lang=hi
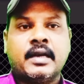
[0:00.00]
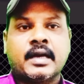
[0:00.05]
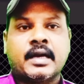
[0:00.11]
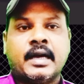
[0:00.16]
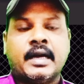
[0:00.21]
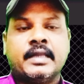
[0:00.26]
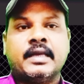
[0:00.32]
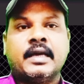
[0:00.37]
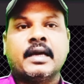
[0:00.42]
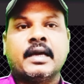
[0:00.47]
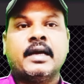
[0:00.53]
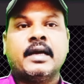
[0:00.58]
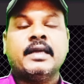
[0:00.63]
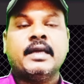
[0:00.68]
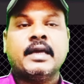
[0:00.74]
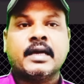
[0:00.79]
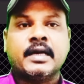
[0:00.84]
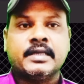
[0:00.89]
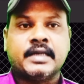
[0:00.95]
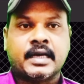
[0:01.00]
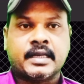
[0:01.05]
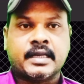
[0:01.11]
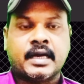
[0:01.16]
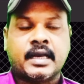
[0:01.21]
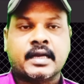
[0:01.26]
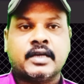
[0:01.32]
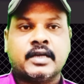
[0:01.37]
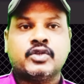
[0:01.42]
लगाया जाएगा एक हज़ार
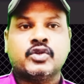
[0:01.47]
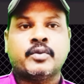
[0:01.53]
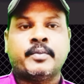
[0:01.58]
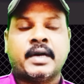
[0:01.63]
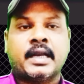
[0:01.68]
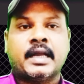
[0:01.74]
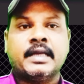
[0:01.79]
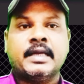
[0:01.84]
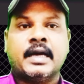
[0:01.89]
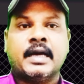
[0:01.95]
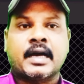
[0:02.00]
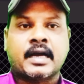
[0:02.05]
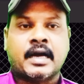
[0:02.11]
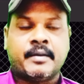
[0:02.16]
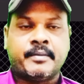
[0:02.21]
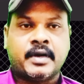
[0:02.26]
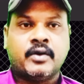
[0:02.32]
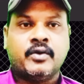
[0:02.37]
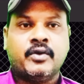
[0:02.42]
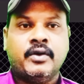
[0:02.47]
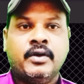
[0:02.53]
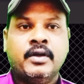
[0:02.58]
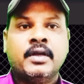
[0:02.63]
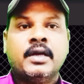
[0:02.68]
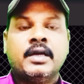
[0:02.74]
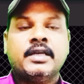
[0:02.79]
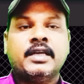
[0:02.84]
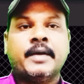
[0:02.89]
रियाल का जुर्माना या अकामा हो
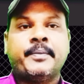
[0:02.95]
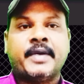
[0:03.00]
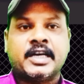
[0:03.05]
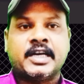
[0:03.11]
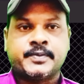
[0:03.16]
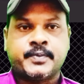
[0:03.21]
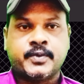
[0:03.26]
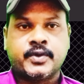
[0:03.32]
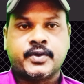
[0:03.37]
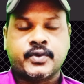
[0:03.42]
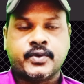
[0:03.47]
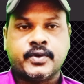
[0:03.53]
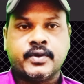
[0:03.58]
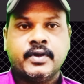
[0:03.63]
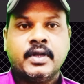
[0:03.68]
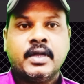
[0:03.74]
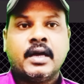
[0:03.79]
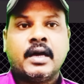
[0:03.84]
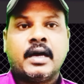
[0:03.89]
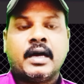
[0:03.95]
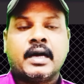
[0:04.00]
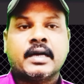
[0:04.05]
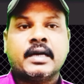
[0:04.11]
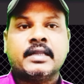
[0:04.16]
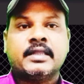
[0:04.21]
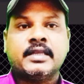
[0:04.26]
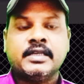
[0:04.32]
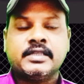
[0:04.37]
या पासपोर्ट हो
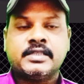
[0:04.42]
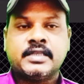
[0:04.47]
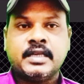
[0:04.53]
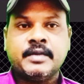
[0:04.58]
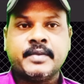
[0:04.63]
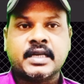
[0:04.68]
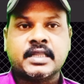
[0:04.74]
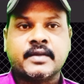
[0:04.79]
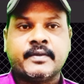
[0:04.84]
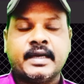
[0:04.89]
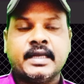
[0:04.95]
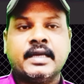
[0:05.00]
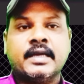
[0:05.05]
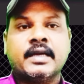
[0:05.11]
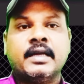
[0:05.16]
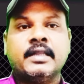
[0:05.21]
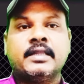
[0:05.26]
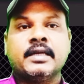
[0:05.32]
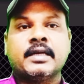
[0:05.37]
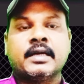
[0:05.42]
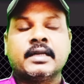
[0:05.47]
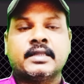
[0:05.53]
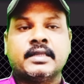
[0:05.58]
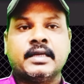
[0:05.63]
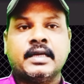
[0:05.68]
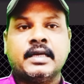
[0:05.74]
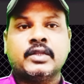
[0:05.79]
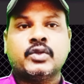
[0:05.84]
अगर तीसरी मरतबा यही गलती
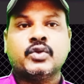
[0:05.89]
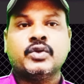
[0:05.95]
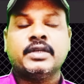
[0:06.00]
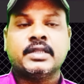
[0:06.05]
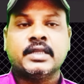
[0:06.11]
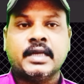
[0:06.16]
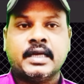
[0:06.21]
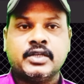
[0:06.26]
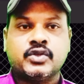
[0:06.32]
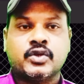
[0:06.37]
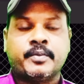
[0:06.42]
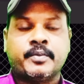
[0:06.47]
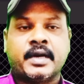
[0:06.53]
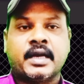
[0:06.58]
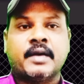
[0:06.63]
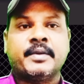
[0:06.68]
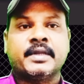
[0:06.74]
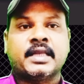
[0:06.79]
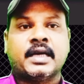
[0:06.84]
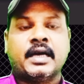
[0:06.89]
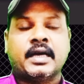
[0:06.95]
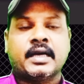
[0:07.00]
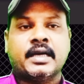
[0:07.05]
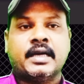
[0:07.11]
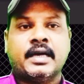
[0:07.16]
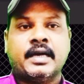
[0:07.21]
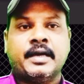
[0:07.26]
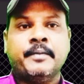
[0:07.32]
करते हैं तो इतना ही जुर्माना बताया
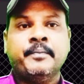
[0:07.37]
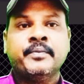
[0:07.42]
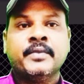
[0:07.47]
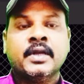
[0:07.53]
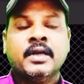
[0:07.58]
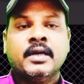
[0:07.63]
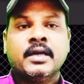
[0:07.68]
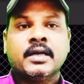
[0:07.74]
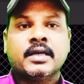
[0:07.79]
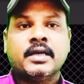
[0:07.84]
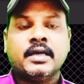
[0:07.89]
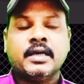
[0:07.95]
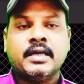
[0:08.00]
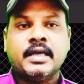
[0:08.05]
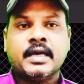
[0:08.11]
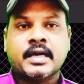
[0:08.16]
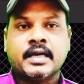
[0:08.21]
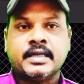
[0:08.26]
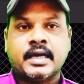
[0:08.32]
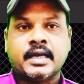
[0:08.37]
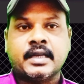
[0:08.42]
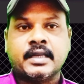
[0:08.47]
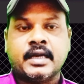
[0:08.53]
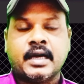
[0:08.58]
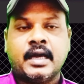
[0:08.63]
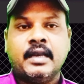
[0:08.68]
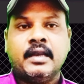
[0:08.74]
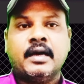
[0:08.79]
गया है कि एक हज़ार
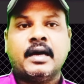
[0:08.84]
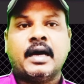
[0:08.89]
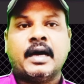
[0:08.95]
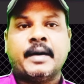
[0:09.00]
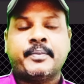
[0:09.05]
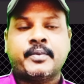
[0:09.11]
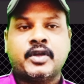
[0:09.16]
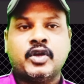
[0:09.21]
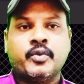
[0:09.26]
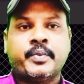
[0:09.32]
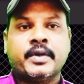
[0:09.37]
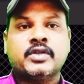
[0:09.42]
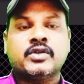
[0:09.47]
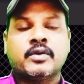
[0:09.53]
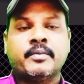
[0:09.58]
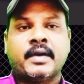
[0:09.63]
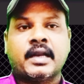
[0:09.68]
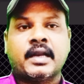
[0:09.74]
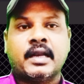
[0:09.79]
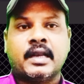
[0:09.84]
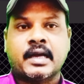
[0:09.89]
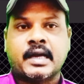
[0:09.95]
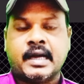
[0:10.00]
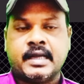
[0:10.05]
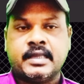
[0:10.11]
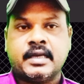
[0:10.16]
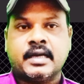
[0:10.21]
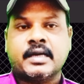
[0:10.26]
रियाल आपके ऊपर जुर्माना
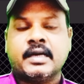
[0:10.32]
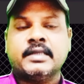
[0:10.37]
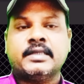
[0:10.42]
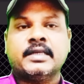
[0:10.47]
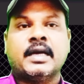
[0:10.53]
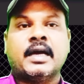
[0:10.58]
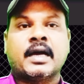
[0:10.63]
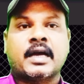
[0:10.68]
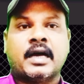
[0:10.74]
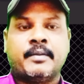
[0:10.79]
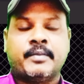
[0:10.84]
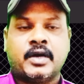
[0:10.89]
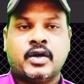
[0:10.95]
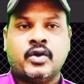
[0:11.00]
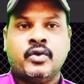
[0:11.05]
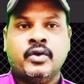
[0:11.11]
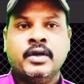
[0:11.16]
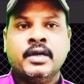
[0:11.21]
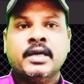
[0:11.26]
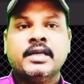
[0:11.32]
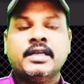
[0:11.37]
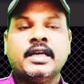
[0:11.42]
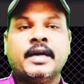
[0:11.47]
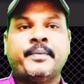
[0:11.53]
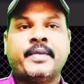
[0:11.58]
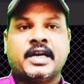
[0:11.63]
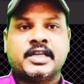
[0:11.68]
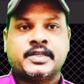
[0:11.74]
लगाया जाएगा चाहे अकामा हो
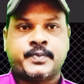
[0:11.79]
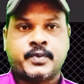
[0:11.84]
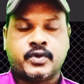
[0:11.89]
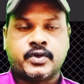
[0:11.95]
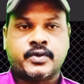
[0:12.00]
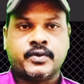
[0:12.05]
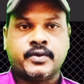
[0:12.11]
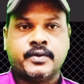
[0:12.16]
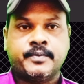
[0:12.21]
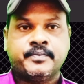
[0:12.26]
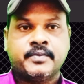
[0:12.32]
या पासपोर्ट हो